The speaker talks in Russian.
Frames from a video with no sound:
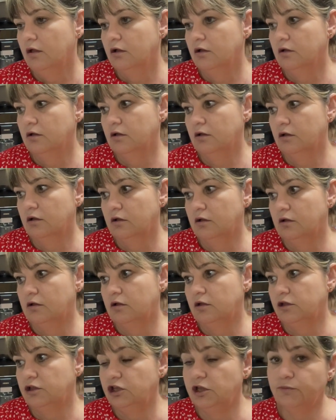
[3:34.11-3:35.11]
Сейчас
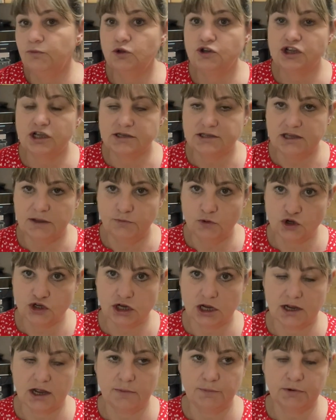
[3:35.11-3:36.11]
а, ну,
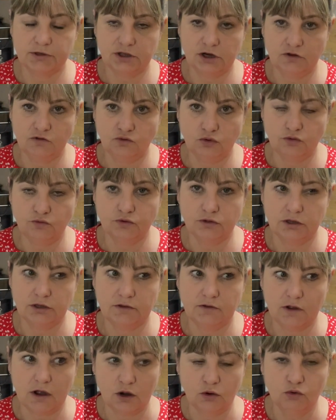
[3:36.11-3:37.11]
немножко как подрастут вот
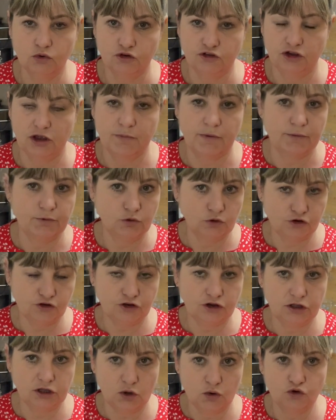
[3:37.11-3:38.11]
эти огурчики,
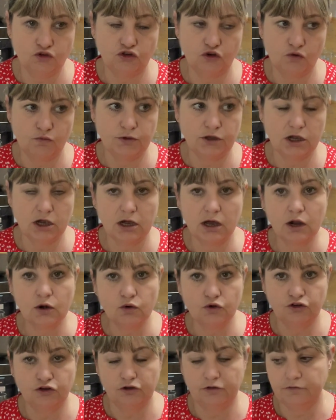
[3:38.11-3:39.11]
помидорчики это уже у меня
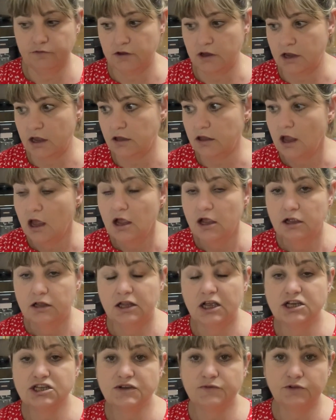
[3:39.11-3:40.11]
хорошие стоят.
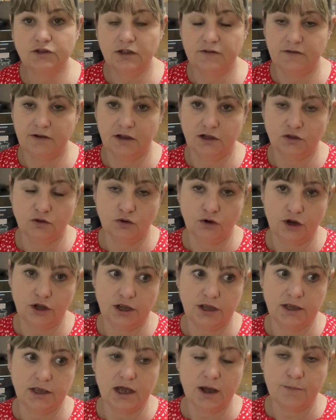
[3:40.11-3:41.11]
Даже вот эти,
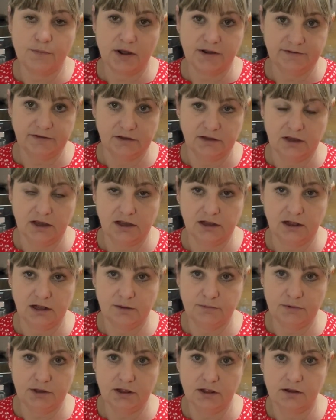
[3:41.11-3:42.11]
которые я пасынги
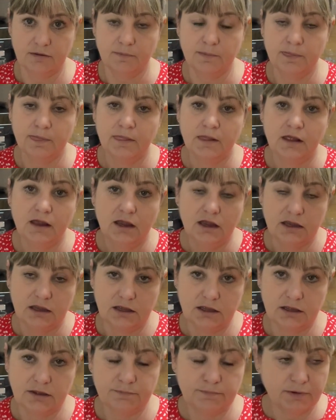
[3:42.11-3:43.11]
отломила
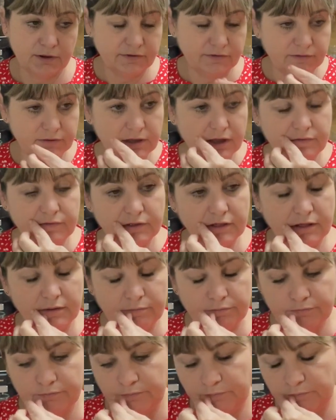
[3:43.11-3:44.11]
и поставила...